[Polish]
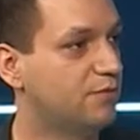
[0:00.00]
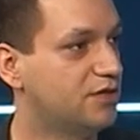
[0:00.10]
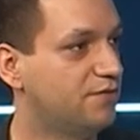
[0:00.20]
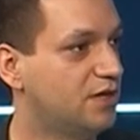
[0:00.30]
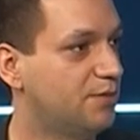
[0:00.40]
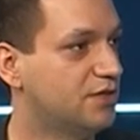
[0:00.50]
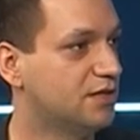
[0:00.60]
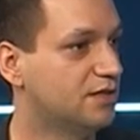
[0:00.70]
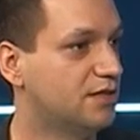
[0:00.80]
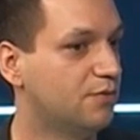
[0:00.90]
się wiele
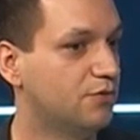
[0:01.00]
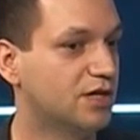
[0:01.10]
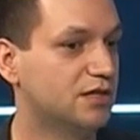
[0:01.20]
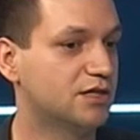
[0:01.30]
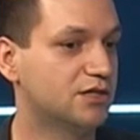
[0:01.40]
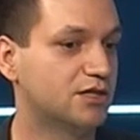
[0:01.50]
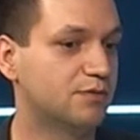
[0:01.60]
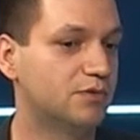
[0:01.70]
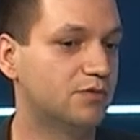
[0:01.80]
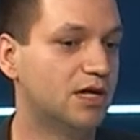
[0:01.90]
miesięcy temu, kiedy jeszcze jeszcze
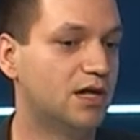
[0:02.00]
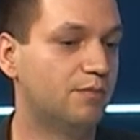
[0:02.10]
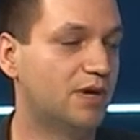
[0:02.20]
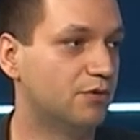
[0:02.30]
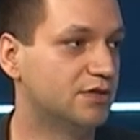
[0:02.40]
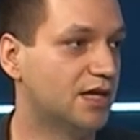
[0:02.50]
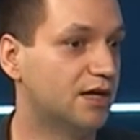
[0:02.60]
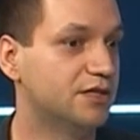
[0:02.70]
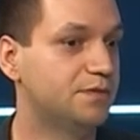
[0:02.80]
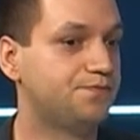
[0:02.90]
był mało
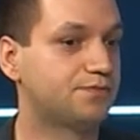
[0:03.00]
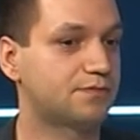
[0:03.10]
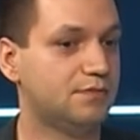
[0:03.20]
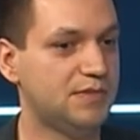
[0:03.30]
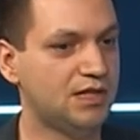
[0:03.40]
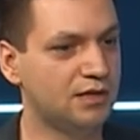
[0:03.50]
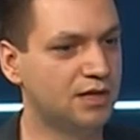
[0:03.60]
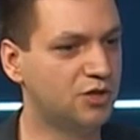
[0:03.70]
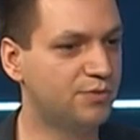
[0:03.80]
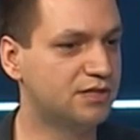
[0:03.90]
znany.
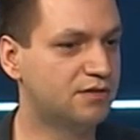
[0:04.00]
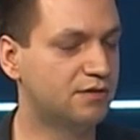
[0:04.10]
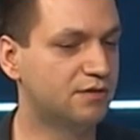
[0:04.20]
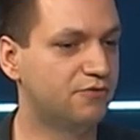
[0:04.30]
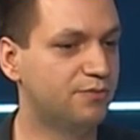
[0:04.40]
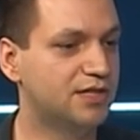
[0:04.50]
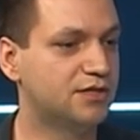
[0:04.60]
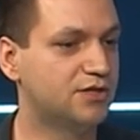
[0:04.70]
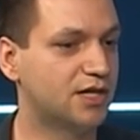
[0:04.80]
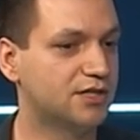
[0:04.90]
Natomiast w
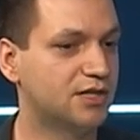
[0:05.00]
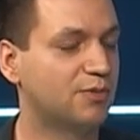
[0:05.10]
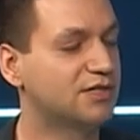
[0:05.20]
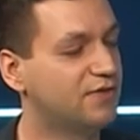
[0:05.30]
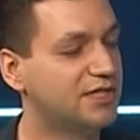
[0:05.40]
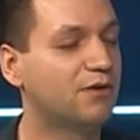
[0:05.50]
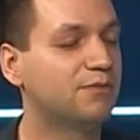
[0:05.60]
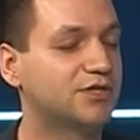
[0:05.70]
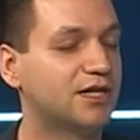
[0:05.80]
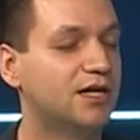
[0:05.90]
międzyczasie, natomiast
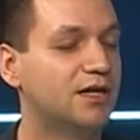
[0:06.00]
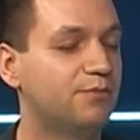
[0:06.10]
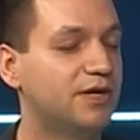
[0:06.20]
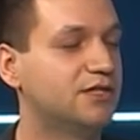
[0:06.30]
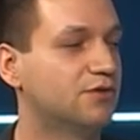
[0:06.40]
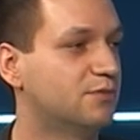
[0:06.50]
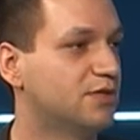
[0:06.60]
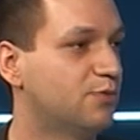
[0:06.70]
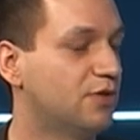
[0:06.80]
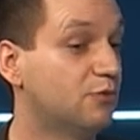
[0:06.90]
wiedziałem, że będzie o tym
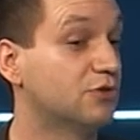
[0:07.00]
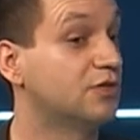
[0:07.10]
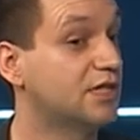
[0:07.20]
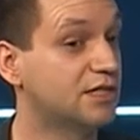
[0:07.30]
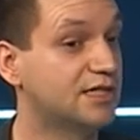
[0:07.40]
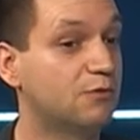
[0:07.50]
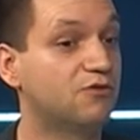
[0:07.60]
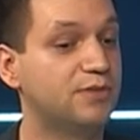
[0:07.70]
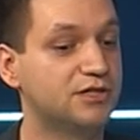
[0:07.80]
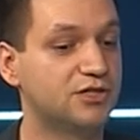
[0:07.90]
zespole głośno. I tak się stało.
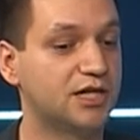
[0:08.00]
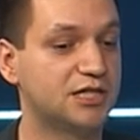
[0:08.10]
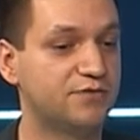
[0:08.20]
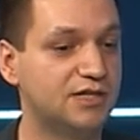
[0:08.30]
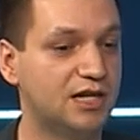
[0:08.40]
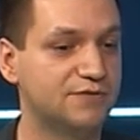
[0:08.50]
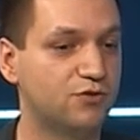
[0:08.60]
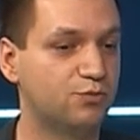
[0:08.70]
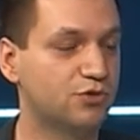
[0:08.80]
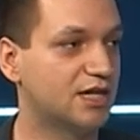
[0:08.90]
W międzyczasie wydali
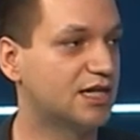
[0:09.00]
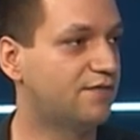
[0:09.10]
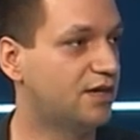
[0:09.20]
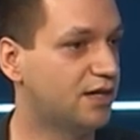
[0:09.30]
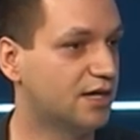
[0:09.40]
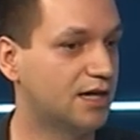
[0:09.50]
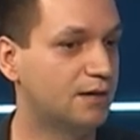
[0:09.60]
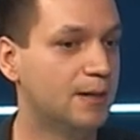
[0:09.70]
swoją płytę Kawalerka,